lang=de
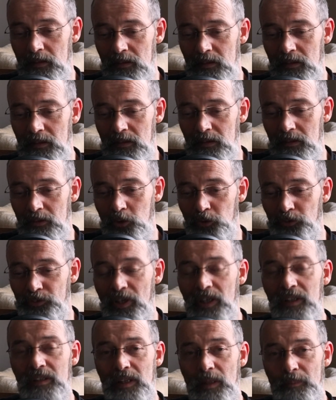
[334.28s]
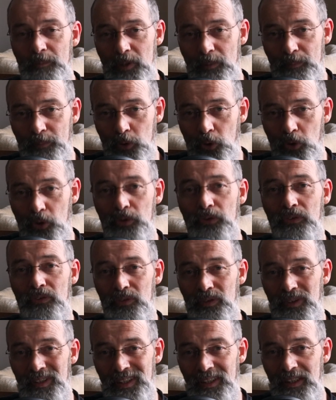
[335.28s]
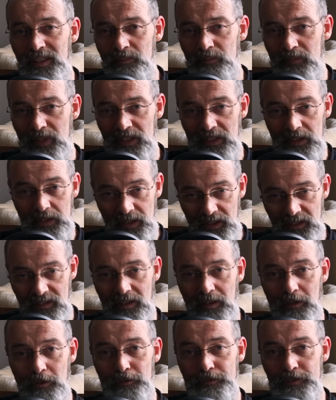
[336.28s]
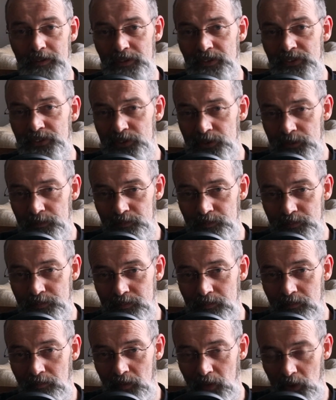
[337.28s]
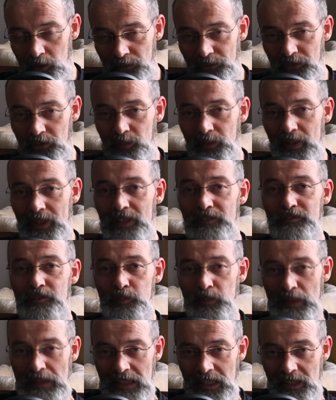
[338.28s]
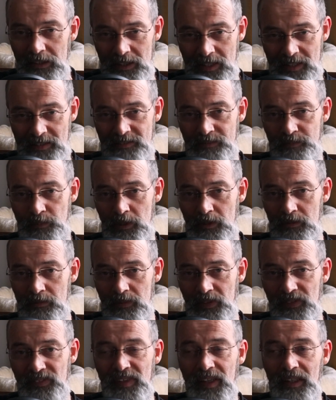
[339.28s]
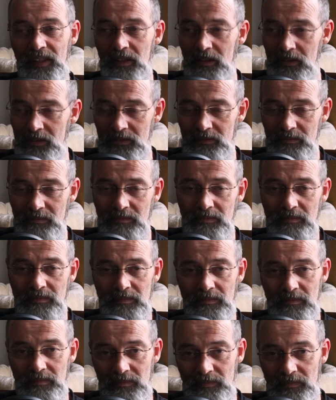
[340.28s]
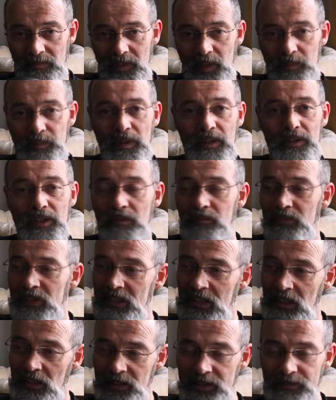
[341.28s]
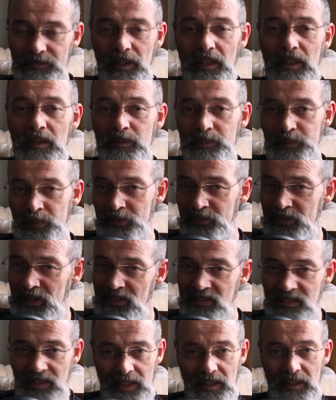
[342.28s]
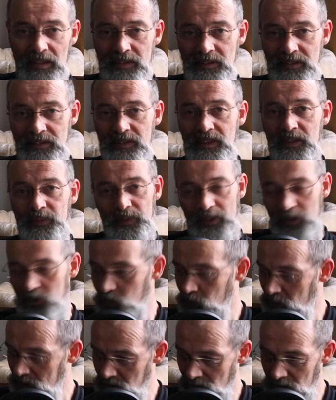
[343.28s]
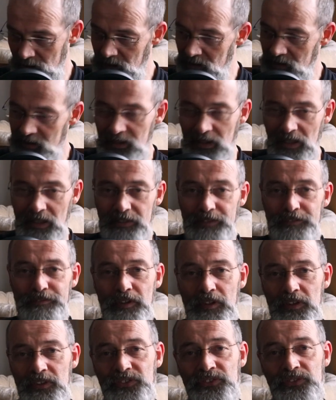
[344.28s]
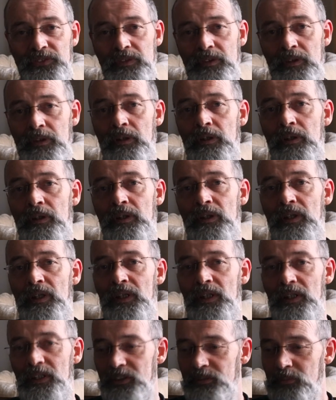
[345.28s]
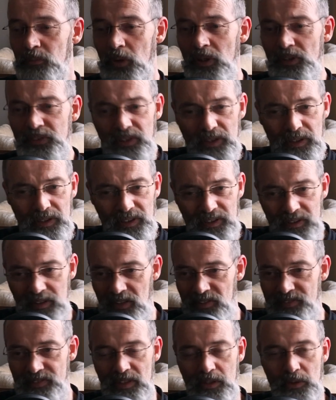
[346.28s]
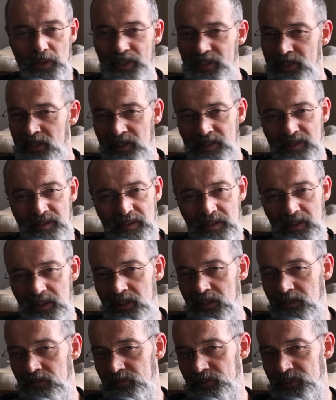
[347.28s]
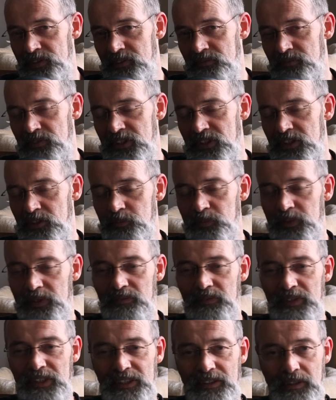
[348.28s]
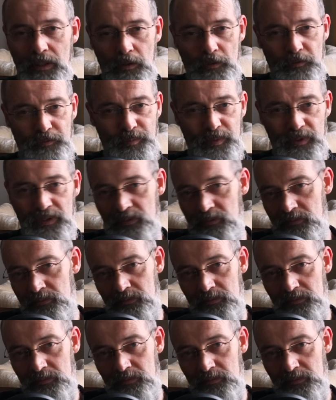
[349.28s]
den Kontakt abgebrochen zu jedem, der nicht drauf ist und zu meiner Familie erstmal, eine Zeit lang. Immer dann, wenn ich clean war, habe ich mich wieder sehen lassen, aber nur dann in die Clean-Phasen. Ich wollte nicht, dass die Leute das sehen, wie, die, wie ich bin, wenn ich drauf bin